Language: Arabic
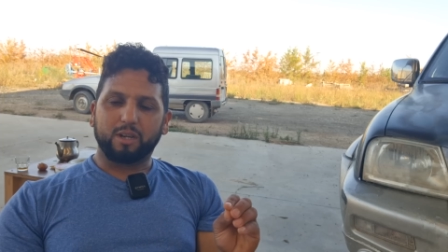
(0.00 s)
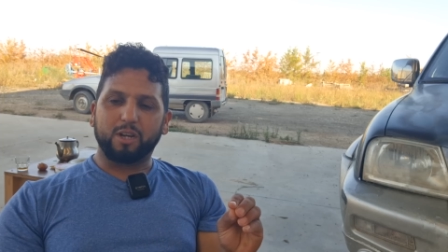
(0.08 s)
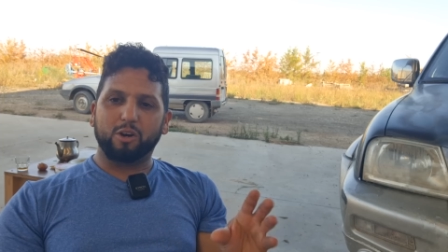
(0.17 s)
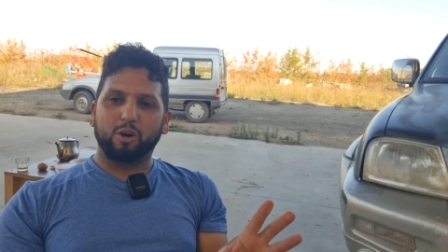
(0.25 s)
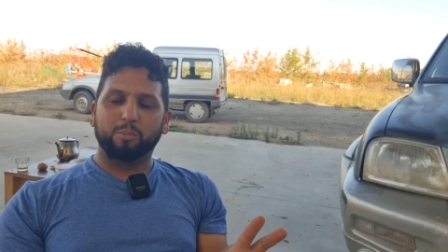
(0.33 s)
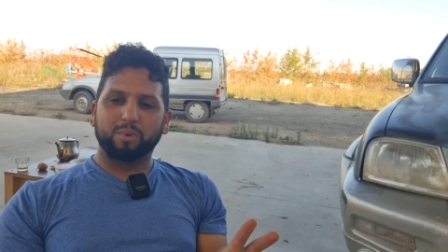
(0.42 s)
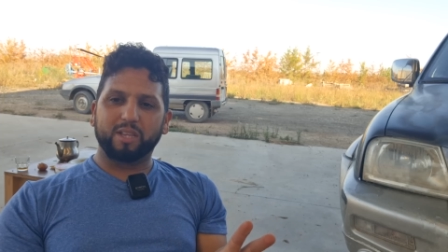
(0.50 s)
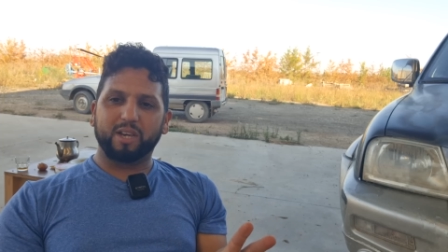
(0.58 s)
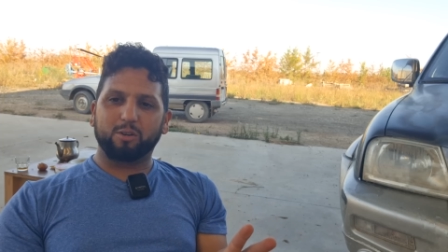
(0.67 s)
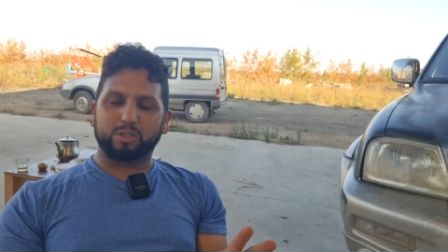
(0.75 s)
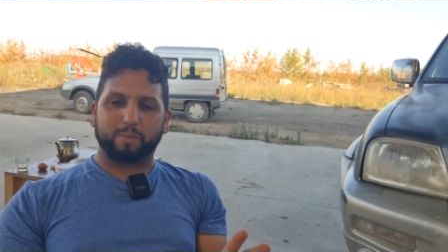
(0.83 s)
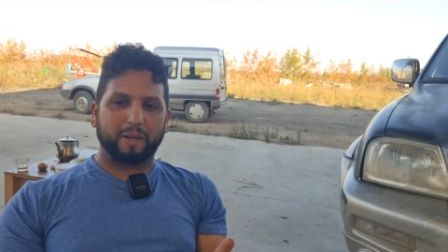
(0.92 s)
الام
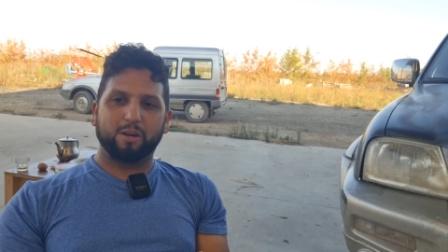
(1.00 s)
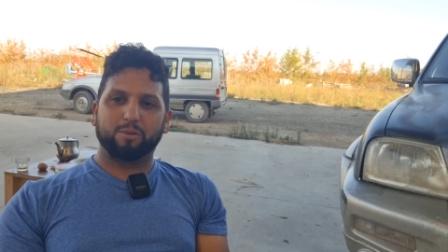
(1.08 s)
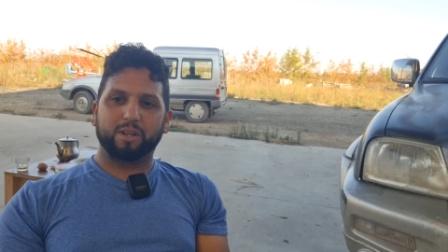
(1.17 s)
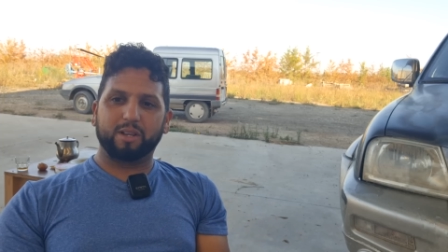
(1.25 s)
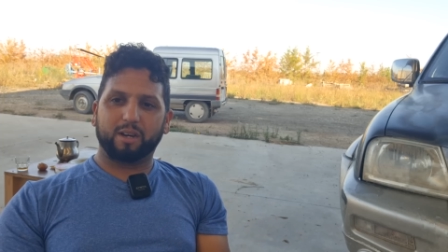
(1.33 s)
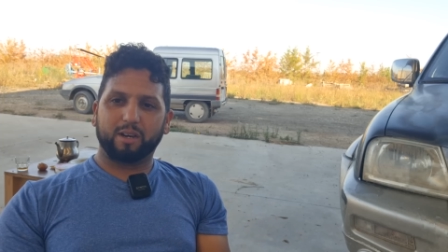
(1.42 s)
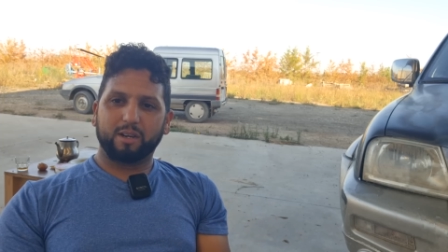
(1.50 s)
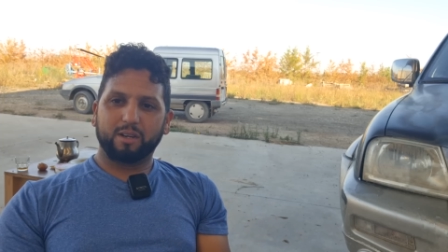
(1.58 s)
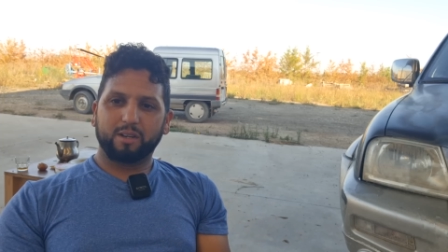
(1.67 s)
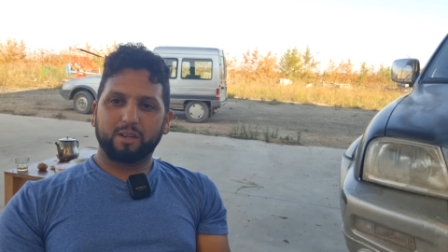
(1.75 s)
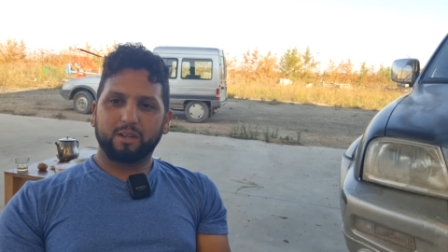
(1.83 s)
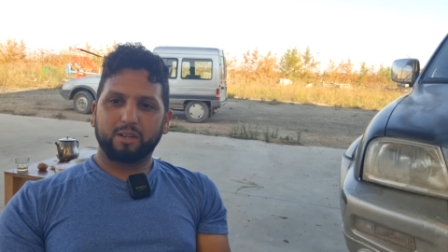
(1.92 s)
ديالو صبليونيه
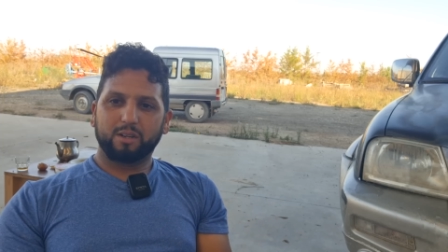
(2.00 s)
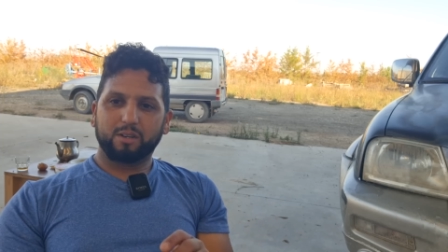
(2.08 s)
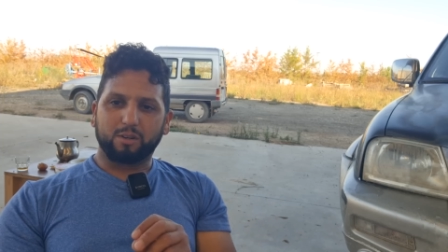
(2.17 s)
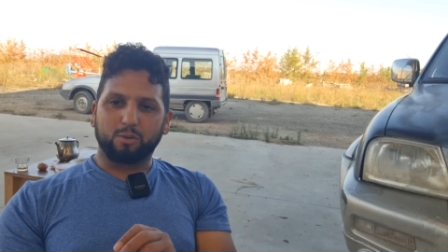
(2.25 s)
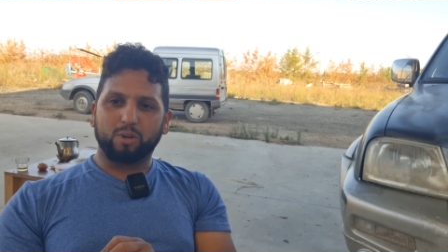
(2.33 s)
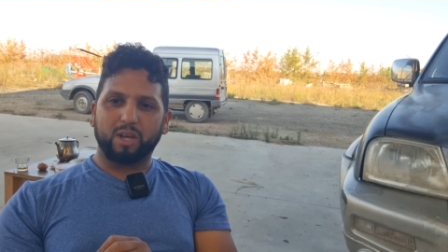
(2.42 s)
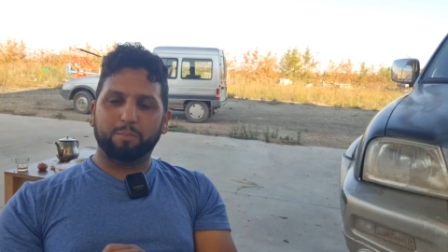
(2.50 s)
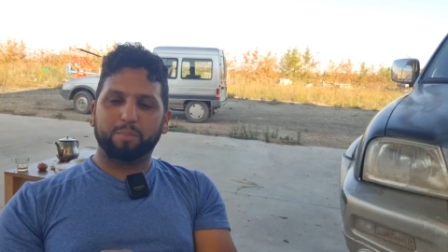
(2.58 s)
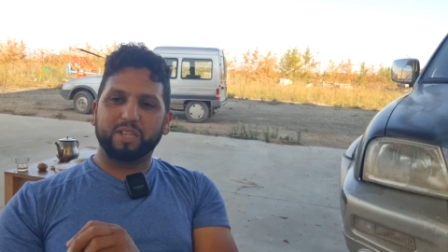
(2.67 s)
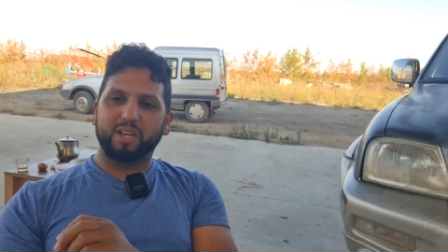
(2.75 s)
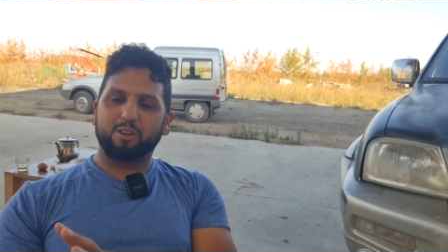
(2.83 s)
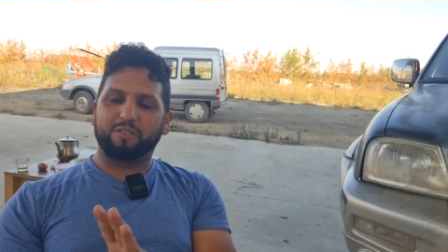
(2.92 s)
والاب
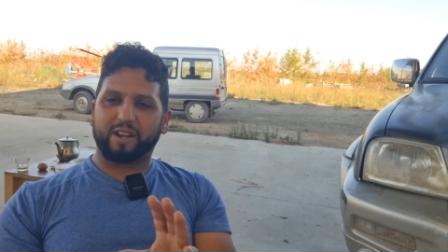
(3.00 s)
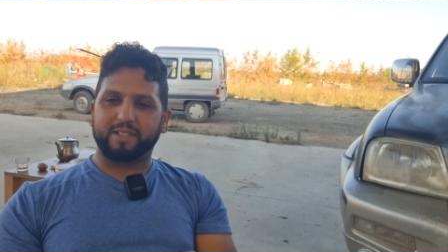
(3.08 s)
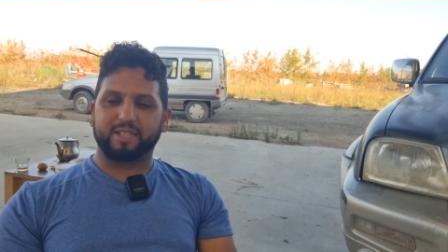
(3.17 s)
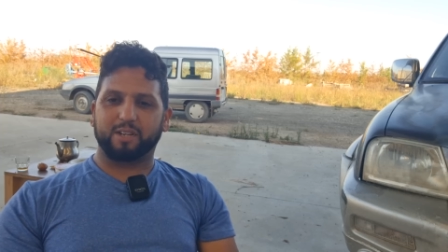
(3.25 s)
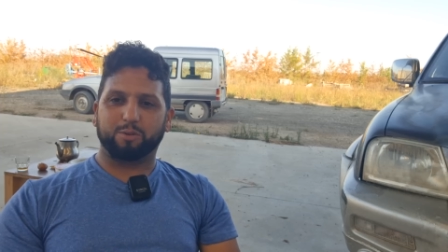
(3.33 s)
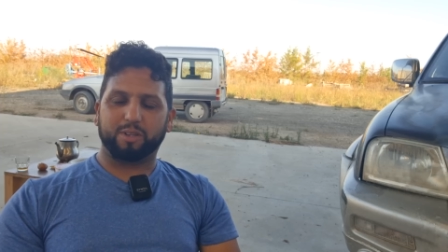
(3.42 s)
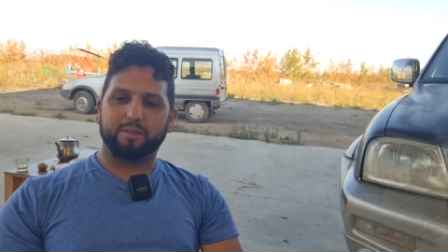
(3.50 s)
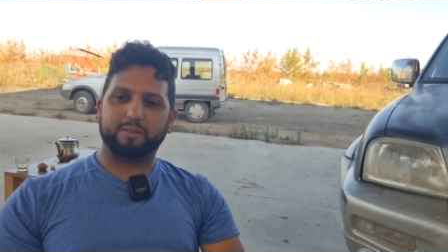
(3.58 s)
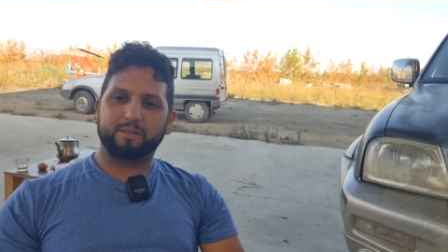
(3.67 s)
ديالو فرنساوي